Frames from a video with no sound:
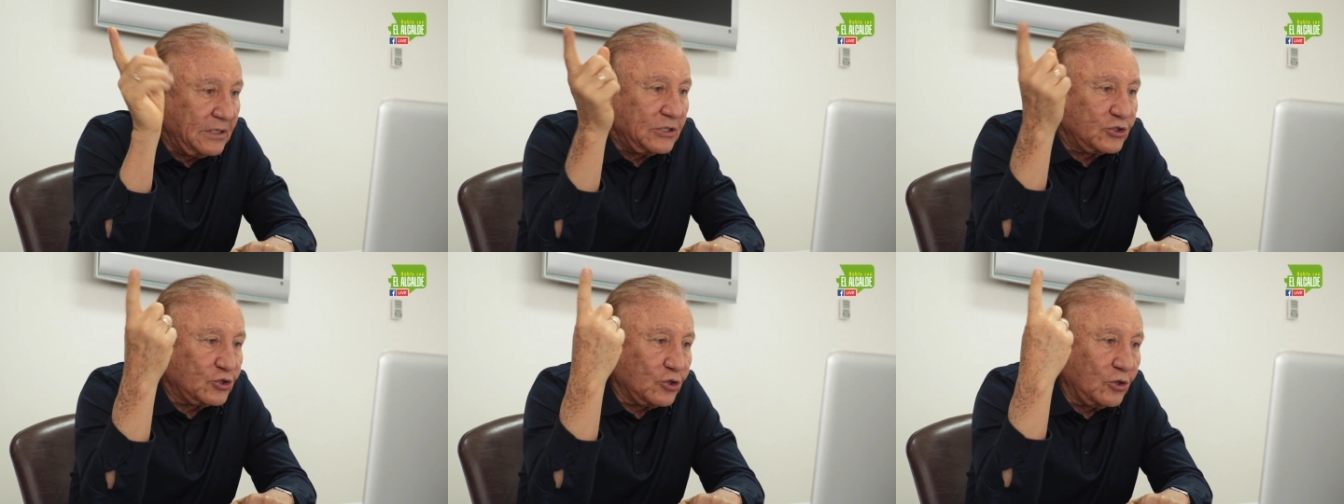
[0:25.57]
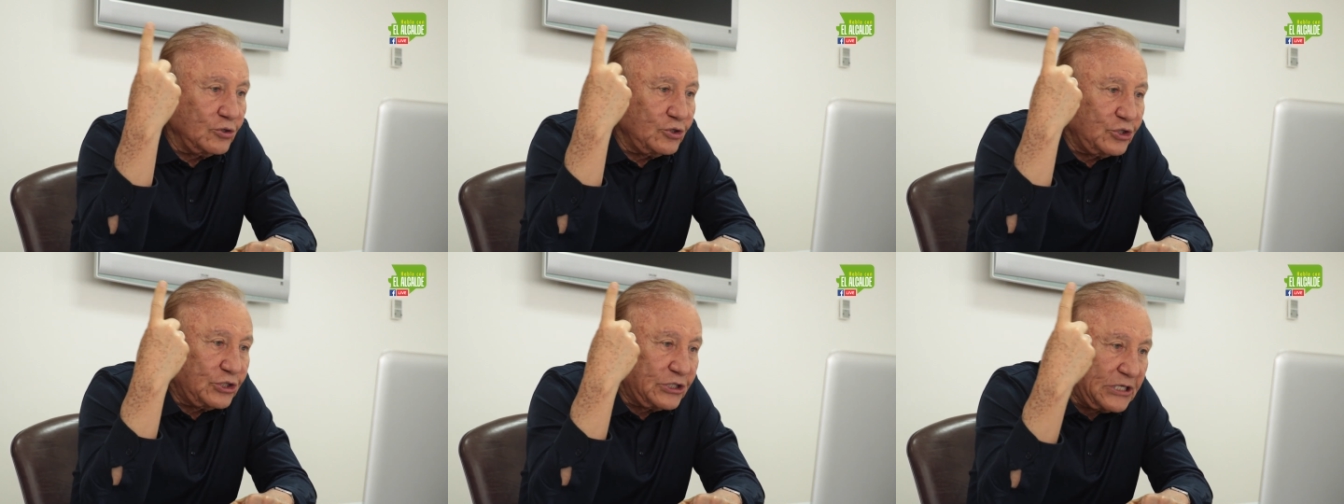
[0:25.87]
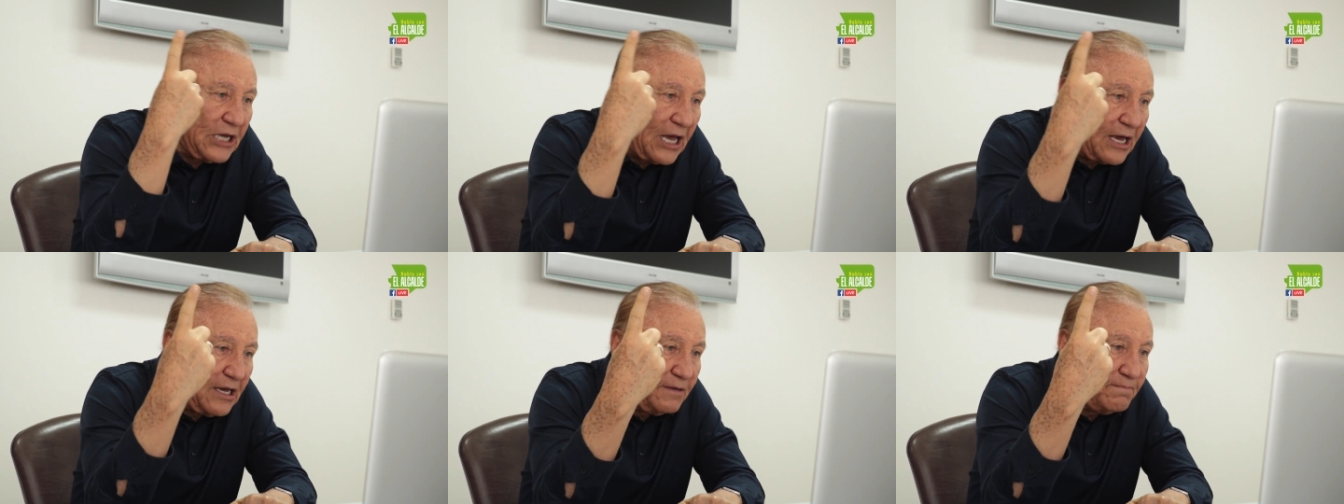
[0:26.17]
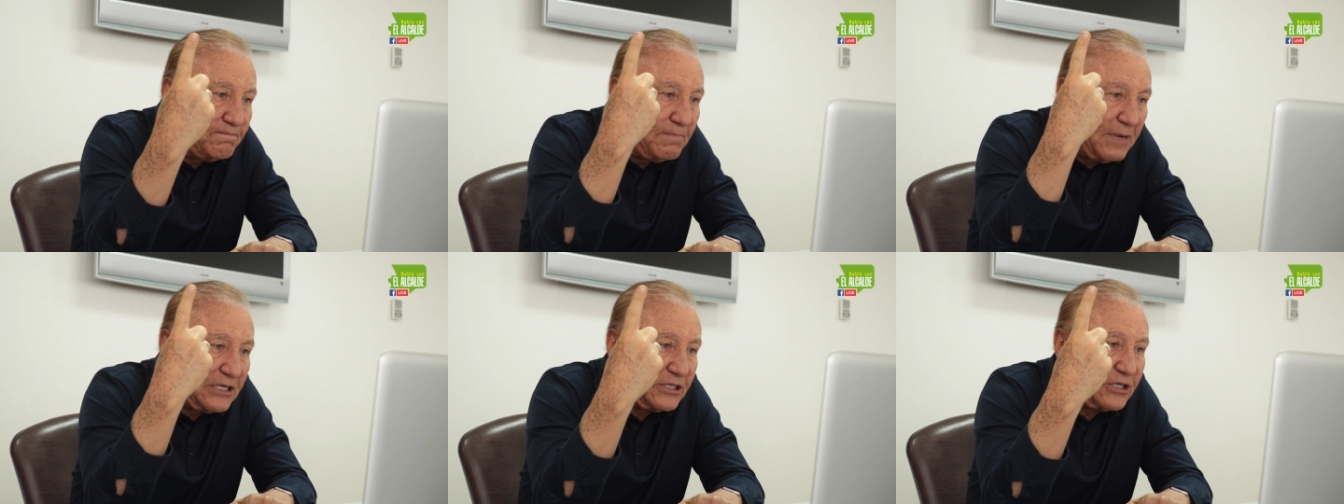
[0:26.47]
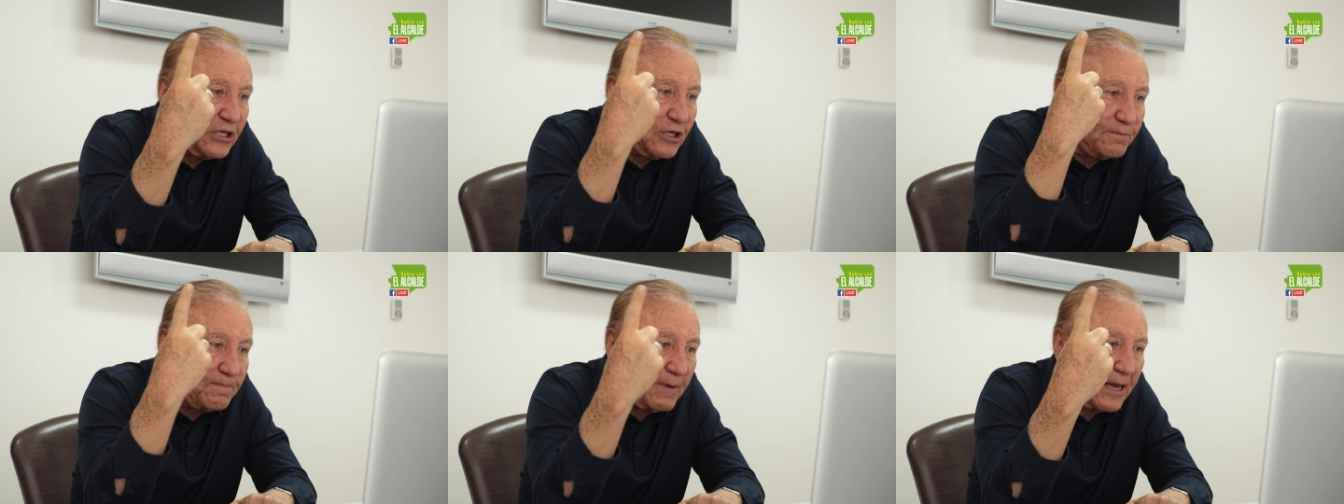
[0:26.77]
Son seis
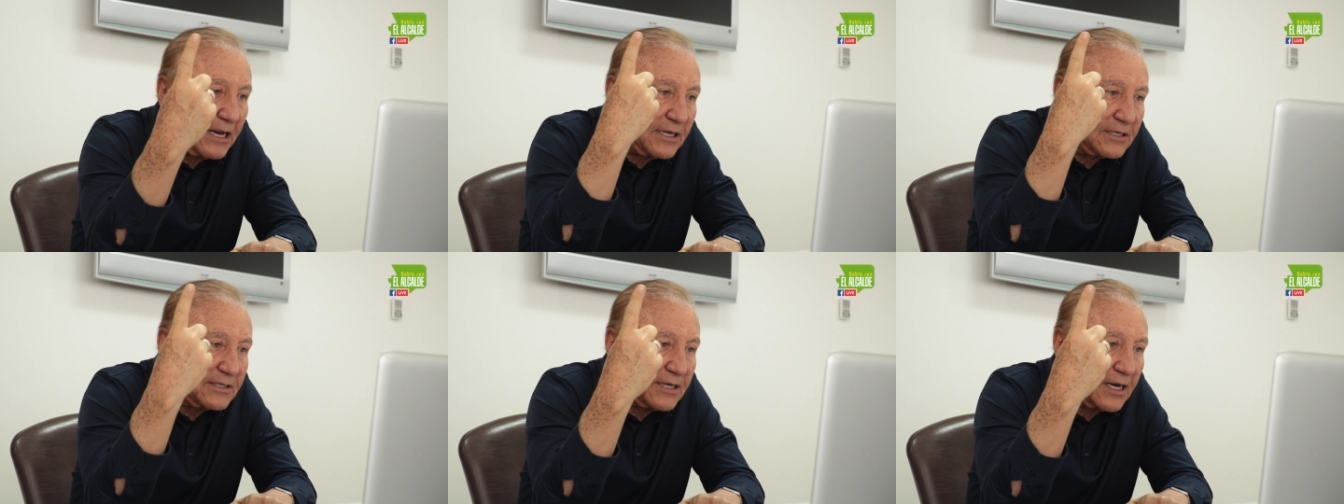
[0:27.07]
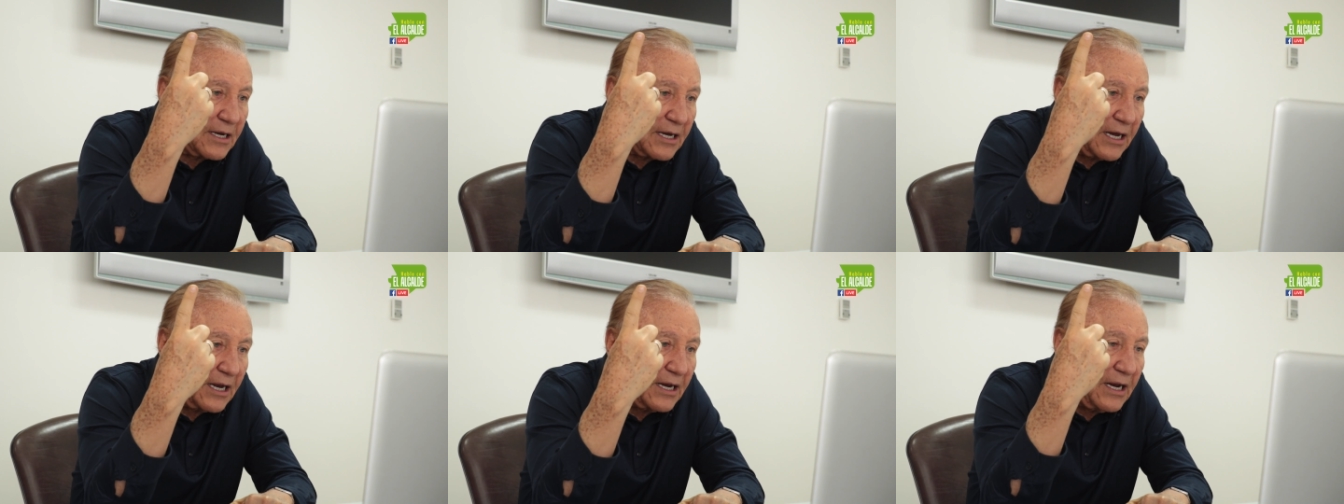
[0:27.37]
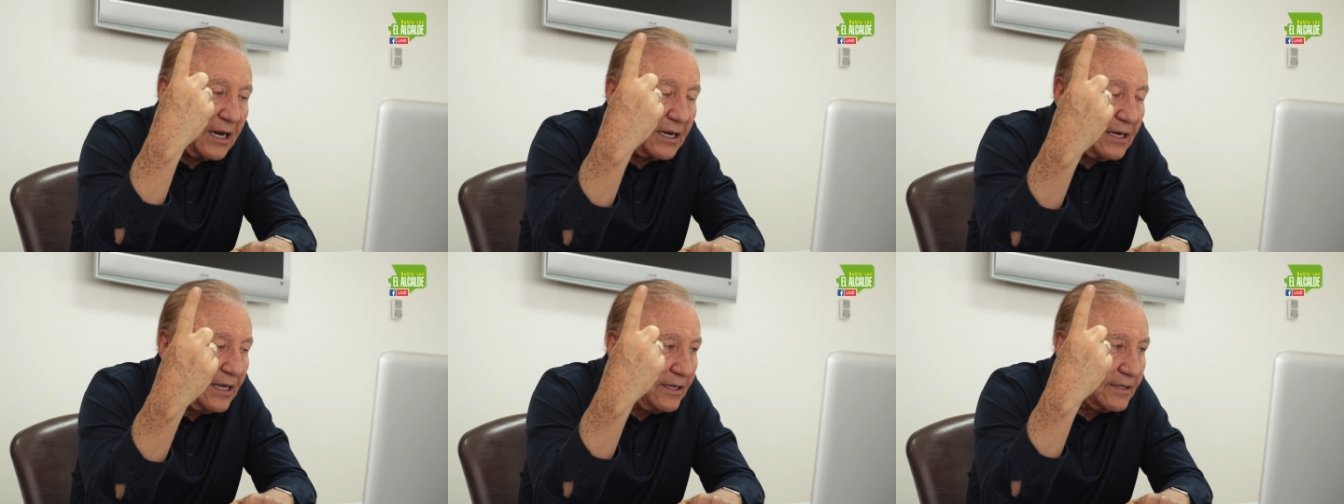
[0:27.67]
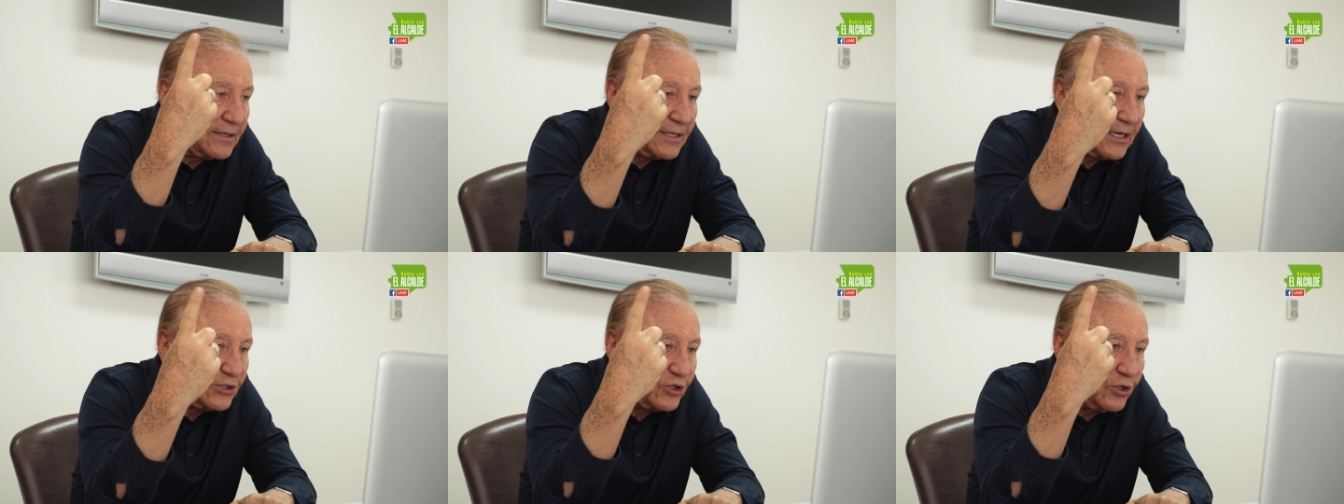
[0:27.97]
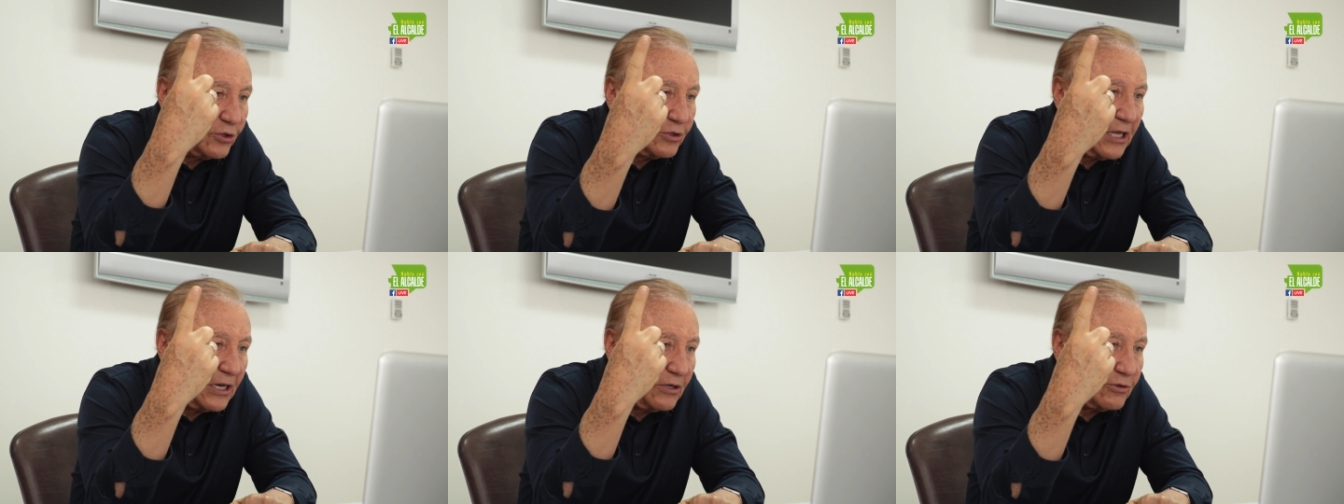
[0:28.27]
meses para sacar la
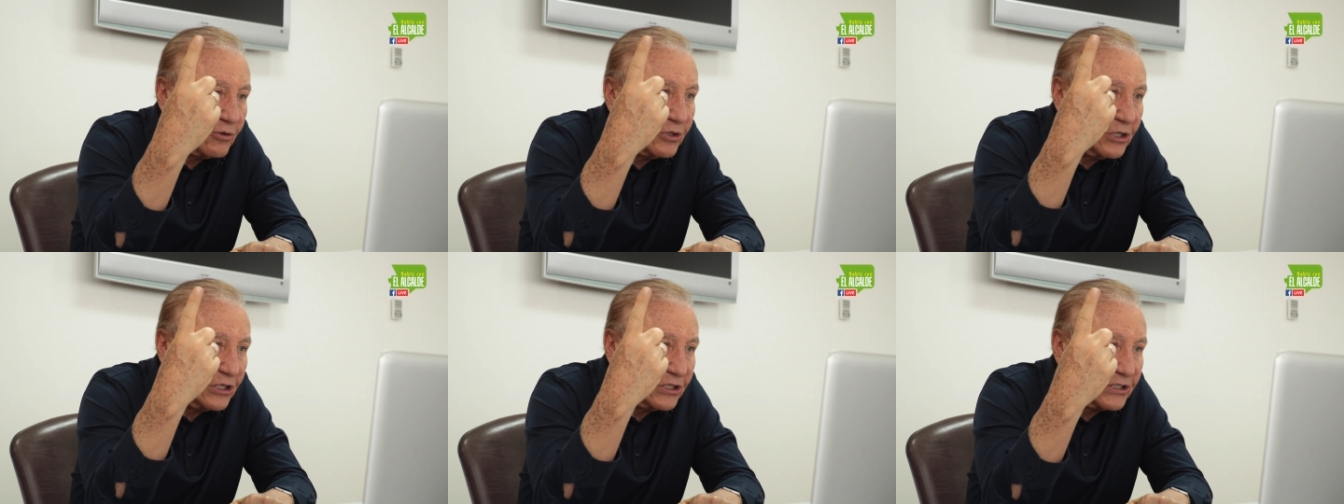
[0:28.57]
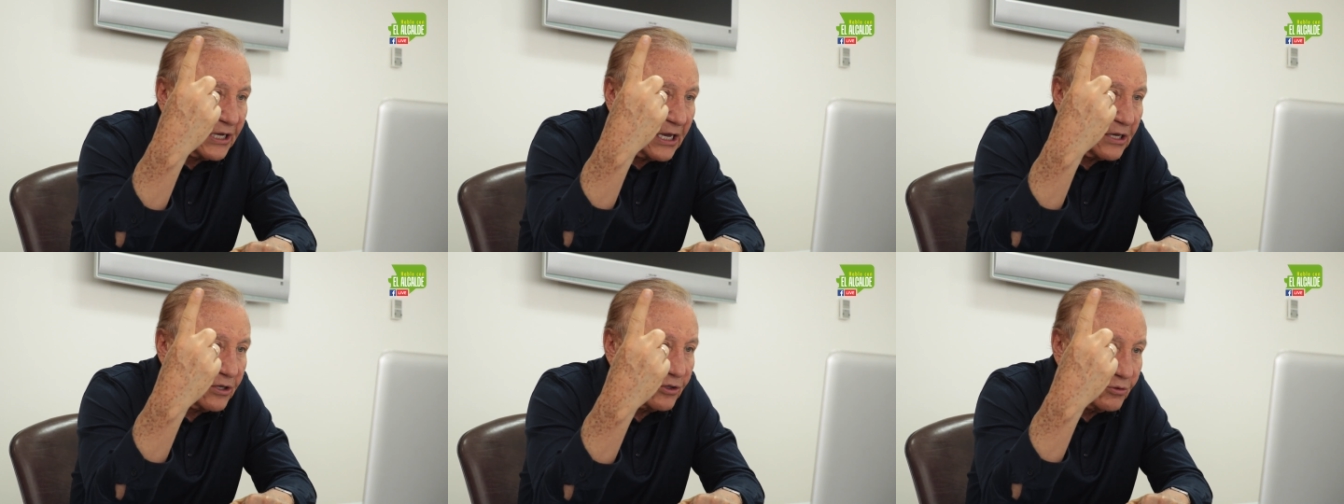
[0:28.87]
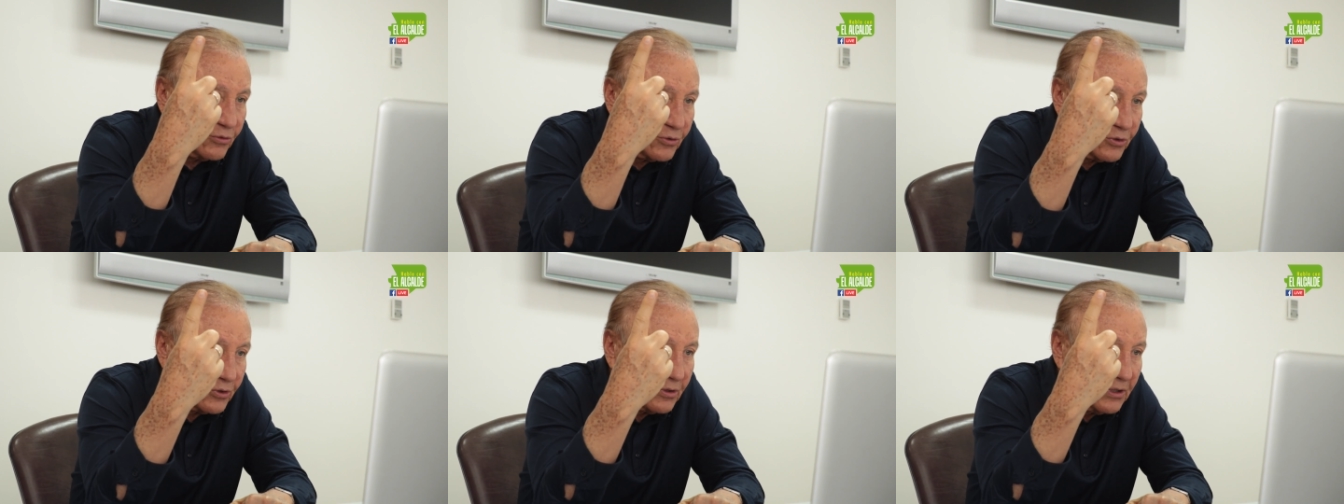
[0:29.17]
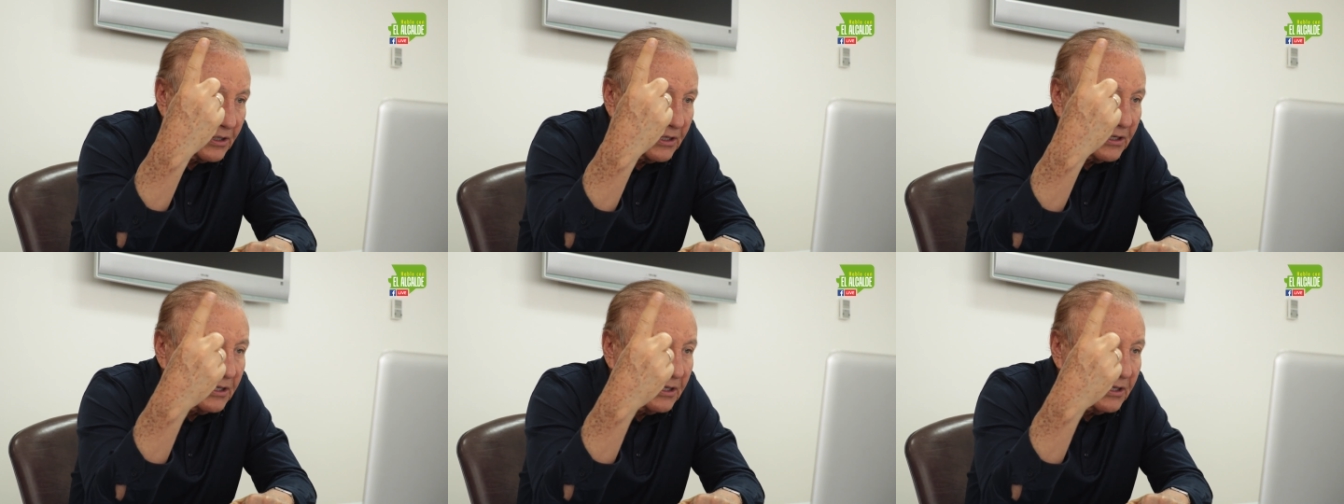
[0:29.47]
licitación de los diseños